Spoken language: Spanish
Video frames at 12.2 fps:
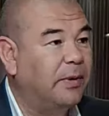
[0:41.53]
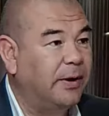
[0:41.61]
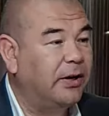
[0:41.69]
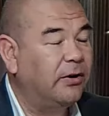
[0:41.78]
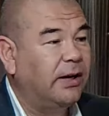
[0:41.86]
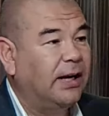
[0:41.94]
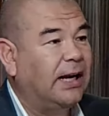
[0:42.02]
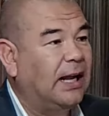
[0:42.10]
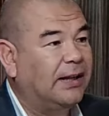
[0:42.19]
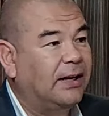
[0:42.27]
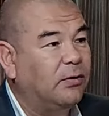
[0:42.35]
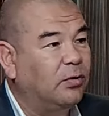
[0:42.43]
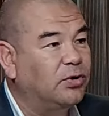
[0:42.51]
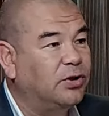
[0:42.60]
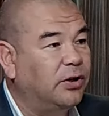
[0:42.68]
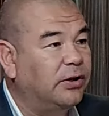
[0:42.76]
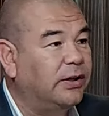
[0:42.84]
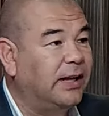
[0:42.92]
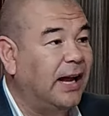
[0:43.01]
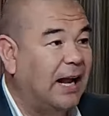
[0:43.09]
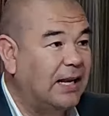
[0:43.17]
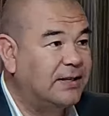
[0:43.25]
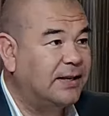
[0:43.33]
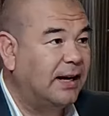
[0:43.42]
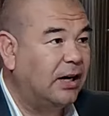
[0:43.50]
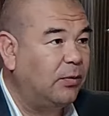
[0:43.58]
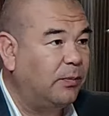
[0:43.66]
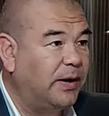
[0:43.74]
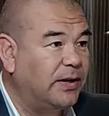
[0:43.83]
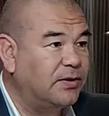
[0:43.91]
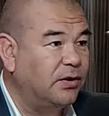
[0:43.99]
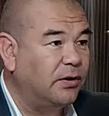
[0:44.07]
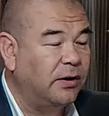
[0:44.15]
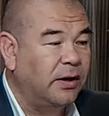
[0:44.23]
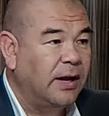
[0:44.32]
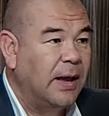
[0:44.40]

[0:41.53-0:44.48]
primero que la atribución de alza de los precios